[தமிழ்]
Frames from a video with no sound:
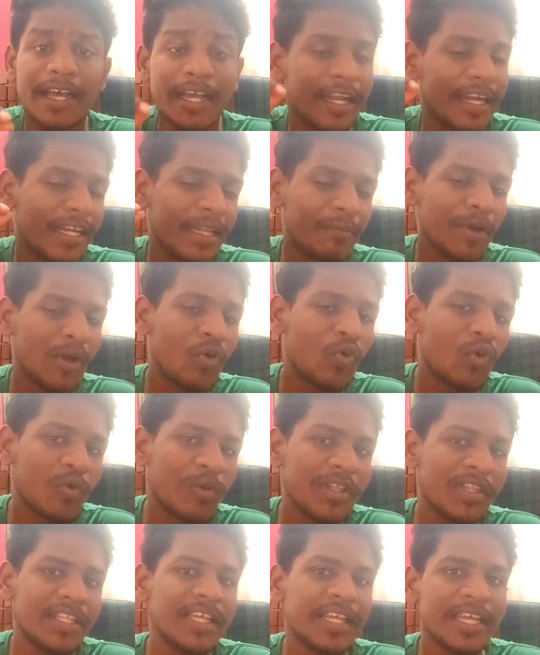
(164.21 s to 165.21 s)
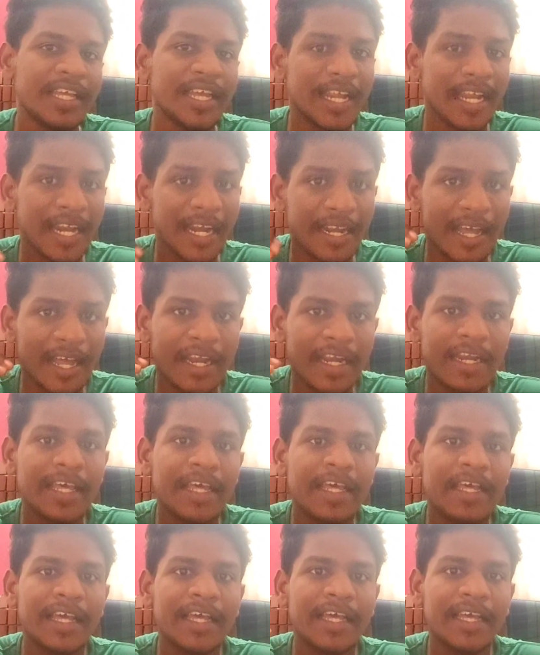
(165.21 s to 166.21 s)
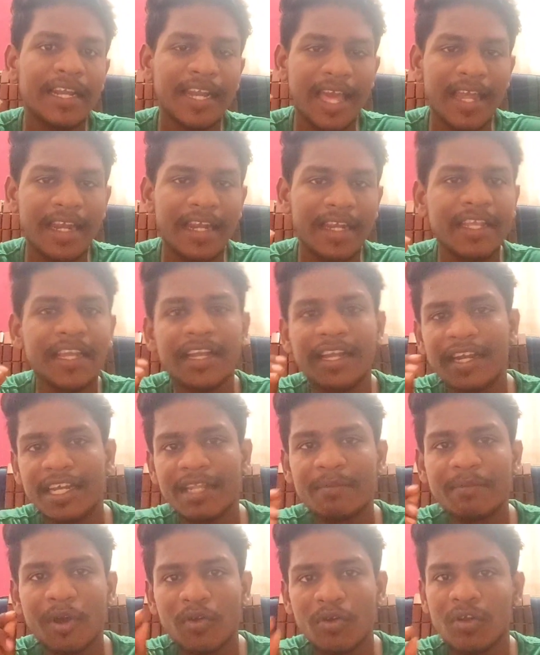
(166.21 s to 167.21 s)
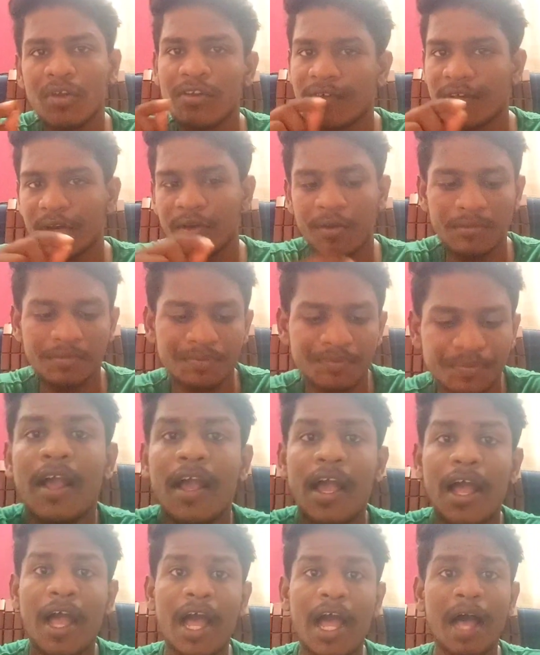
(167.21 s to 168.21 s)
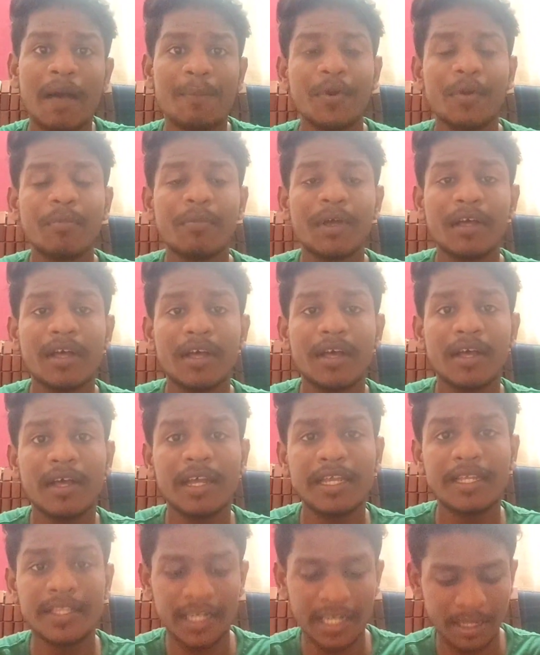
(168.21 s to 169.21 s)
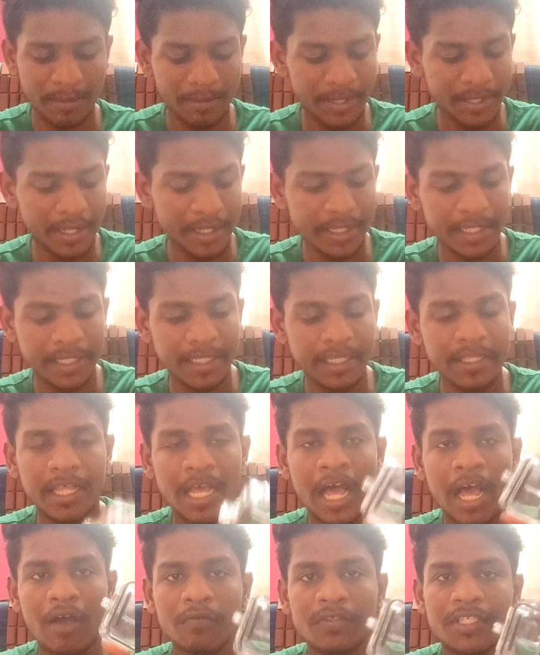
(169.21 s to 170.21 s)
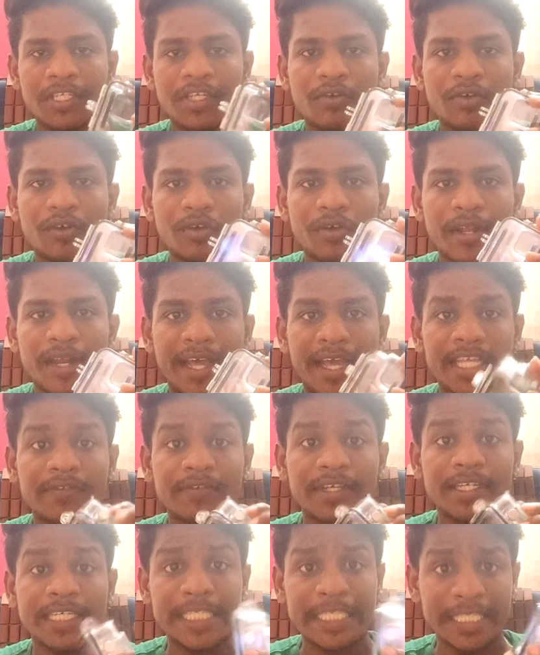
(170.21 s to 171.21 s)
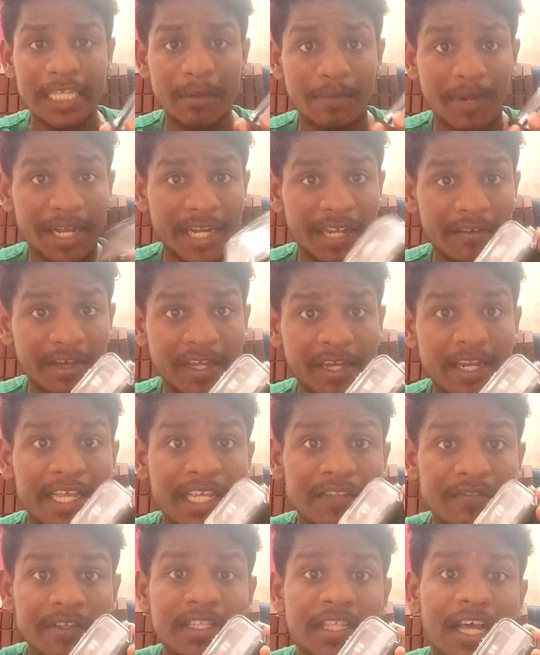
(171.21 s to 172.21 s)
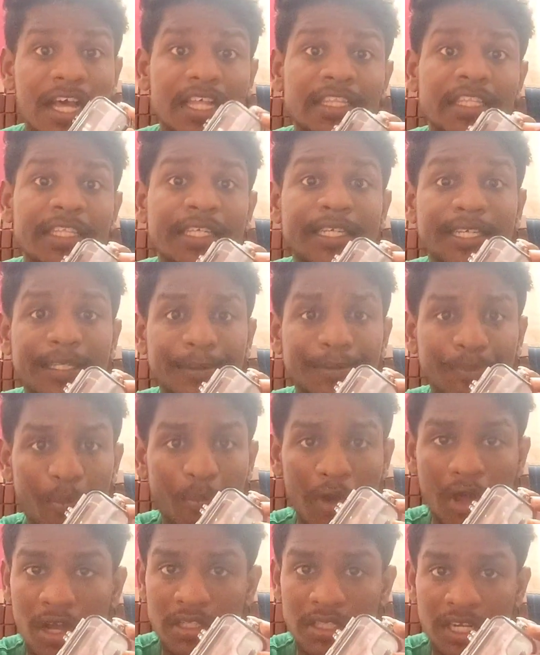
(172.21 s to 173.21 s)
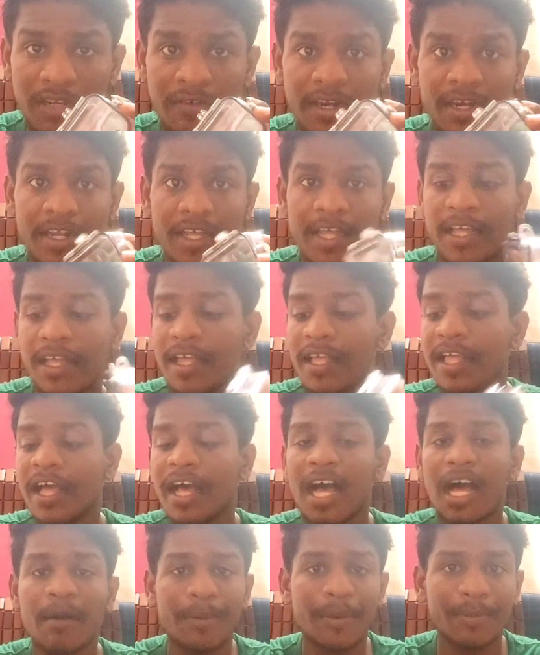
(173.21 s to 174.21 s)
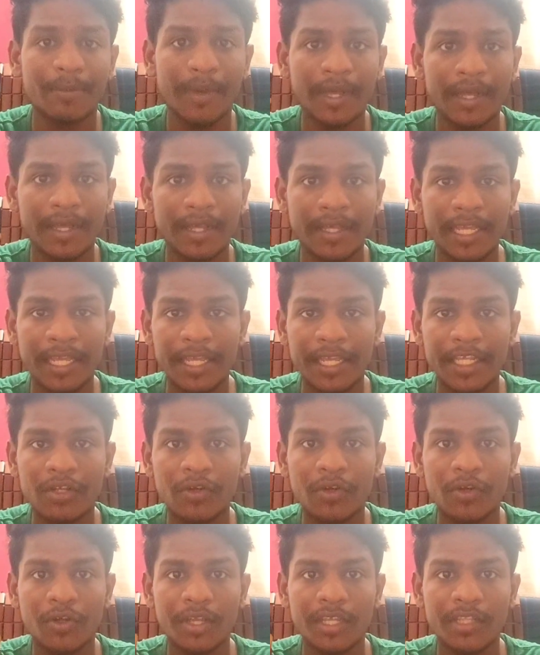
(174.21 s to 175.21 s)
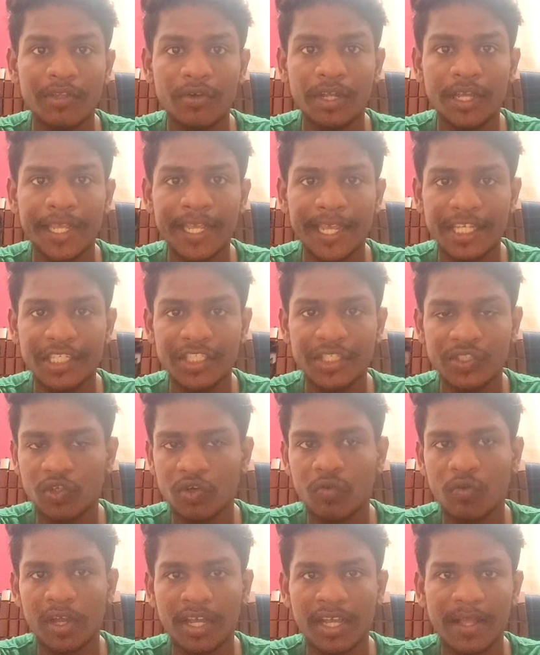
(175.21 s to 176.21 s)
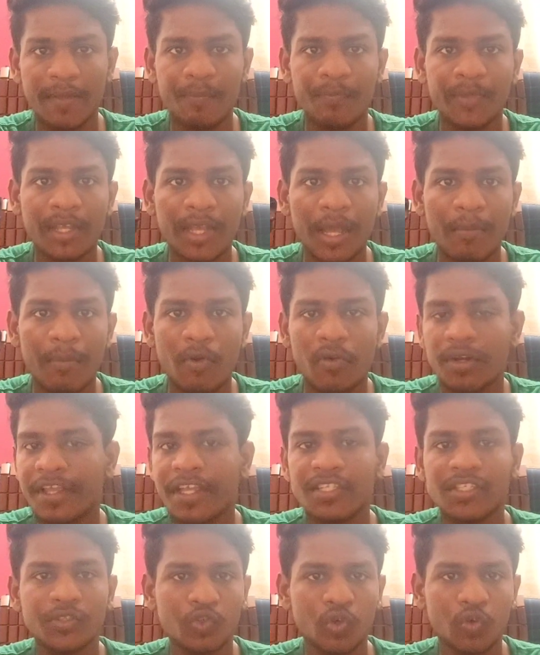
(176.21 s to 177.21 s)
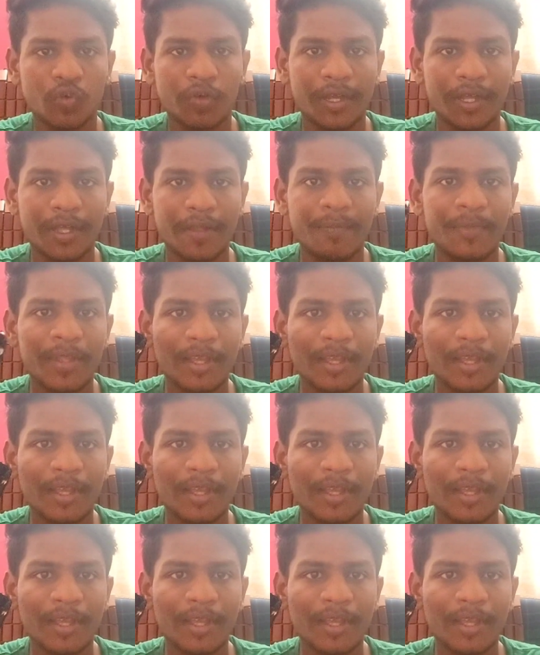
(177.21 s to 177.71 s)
கண்டிப்பாக உங்களுக்கு வந்து நல்ல கிளாரிட்டியாக கண்டிப்பாக உங்களுக்கு வரும் அப்புறமா இது இல்லாமல் இந்த ஹவுசிங் கூட நான் இது செப்பரேட்டாக வாங்கினேன் இது வந்து அந்த பாக்ஸில் வரல அப்புறமா இது கூட இது ஒரு கேஜுன்னு சொல்லுவாங்க மவுண்ட் கேஜுன்னு சொல்லுவாங்க